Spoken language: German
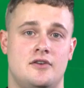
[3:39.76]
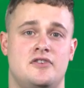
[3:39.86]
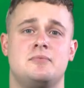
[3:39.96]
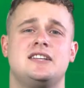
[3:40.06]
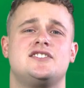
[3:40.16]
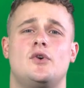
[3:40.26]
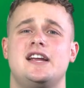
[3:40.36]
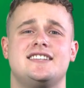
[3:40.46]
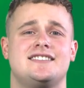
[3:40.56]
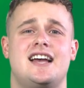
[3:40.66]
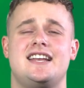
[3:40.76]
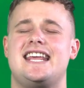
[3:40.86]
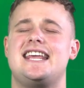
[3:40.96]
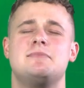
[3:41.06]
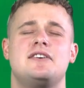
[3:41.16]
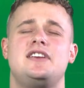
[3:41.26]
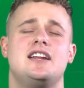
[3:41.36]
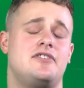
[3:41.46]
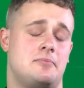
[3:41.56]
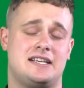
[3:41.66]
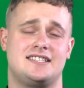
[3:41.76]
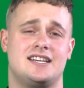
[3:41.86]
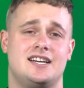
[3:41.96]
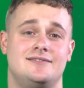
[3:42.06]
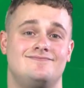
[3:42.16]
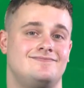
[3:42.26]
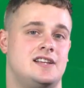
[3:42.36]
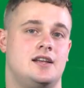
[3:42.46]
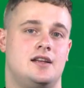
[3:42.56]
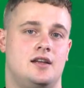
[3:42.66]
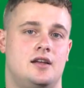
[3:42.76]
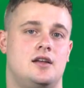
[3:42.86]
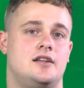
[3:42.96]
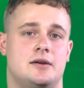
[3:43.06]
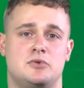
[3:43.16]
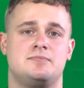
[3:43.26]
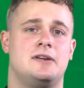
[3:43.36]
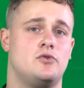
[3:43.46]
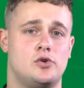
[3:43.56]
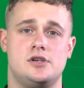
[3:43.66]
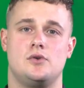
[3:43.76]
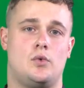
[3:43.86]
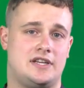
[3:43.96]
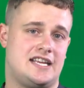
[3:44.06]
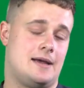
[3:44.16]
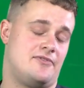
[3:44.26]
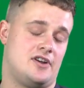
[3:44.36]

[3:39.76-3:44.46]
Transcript: Wie man so ein Design immer wieder verbessern kann? Da muss man wohl West Ham